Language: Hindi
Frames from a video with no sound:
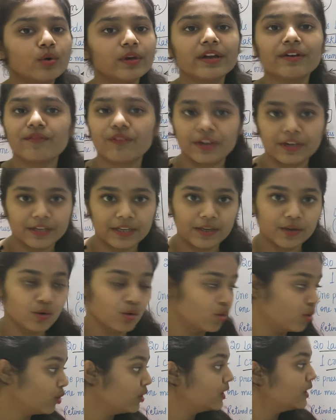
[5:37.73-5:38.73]
हो या वर्किंग
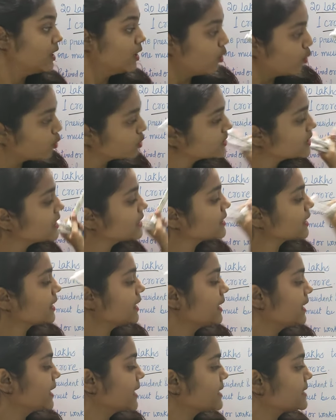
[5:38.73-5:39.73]
हो उसी
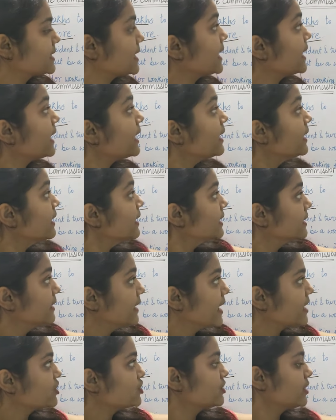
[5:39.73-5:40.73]
तरीके से
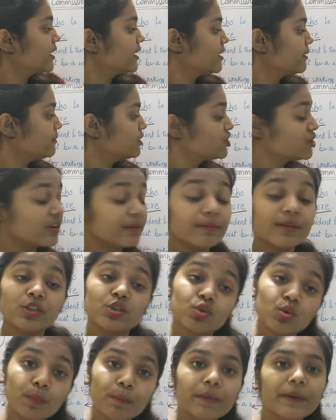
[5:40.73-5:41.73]
नेशनल कमीशन में
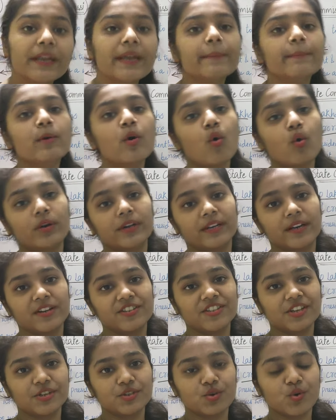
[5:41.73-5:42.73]
सुप्रीम कोर्ट का
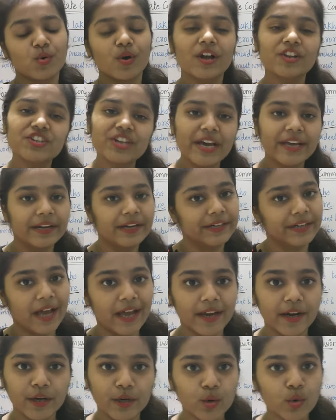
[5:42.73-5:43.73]
जज होगा चाहे
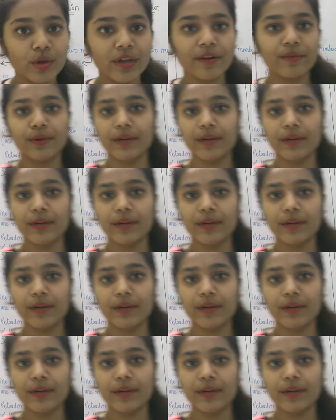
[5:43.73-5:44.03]
रिटायर्ड हो या